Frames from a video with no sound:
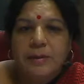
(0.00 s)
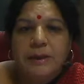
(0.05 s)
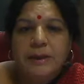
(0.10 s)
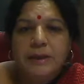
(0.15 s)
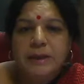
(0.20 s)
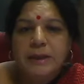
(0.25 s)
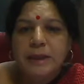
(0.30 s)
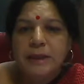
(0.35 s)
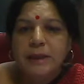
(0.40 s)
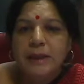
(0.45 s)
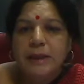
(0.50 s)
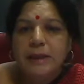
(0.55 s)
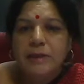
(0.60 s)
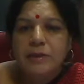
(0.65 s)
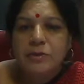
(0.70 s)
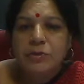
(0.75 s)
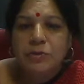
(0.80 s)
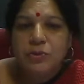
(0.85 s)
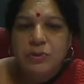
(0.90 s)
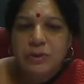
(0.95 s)
निबंध
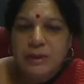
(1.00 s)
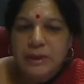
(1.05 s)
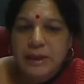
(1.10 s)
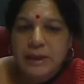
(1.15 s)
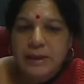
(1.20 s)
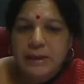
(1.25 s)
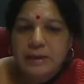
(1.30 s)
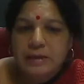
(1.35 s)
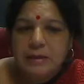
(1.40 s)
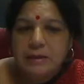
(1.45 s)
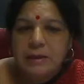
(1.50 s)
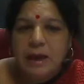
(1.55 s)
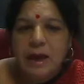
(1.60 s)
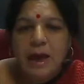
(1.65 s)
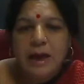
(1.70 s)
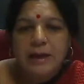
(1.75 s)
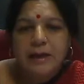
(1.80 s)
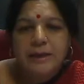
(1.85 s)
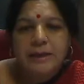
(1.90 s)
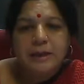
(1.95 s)
संग्रह झूठ सच
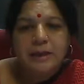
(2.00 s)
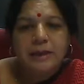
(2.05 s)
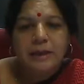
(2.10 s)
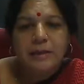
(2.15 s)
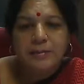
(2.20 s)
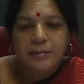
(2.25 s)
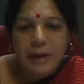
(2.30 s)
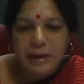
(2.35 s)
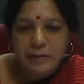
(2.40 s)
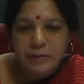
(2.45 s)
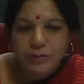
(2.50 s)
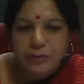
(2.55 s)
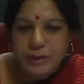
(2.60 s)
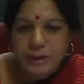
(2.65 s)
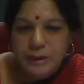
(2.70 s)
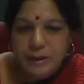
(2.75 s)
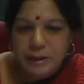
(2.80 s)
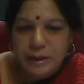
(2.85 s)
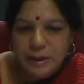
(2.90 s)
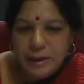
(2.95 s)
कहानी संग्रह
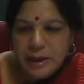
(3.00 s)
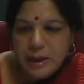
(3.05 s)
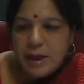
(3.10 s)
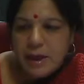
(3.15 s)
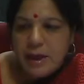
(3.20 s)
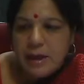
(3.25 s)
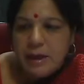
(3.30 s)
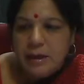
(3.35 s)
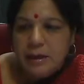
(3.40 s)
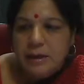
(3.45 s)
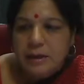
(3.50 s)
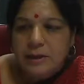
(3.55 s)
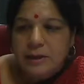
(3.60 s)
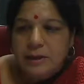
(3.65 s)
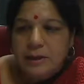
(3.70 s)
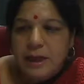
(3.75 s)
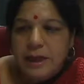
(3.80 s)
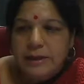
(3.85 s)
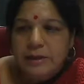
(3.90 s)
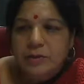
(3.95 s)
मानुषी
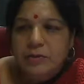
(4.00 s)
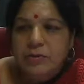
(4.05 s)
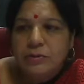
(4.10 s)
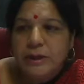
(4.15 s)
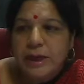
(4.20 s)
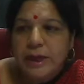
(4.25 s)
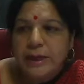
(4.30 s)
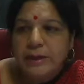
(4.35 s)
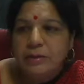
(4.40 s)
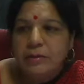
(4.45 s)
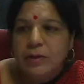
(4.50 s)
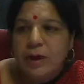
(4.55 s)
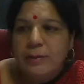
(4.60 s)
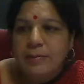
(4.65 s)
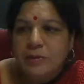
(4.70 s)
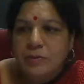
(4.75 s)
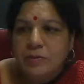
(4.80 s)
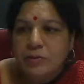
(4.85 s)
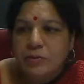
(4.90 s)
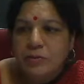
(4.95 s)
छात्रों चाहे तो
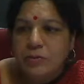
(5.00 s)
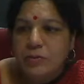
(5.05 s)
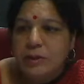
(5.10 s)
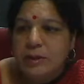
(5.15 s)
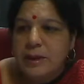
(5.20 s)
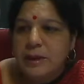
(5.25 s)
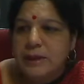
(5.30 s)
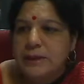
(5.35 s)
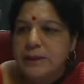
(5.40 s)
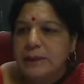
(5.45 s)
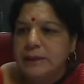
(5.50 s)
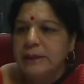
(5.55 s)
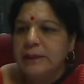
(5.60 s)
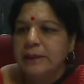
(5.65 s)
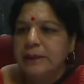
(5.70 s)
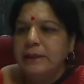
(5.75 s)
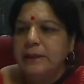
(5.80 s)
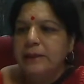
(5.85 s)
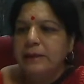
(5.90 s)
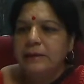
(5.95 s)
आप इसको नोट कर
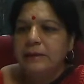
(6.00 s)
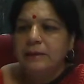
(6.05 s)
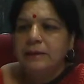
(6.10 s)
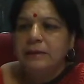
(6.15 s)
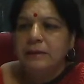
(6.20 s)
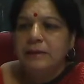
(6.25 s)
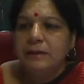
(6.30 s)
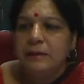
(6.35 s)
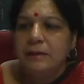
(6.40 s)
सकते हैं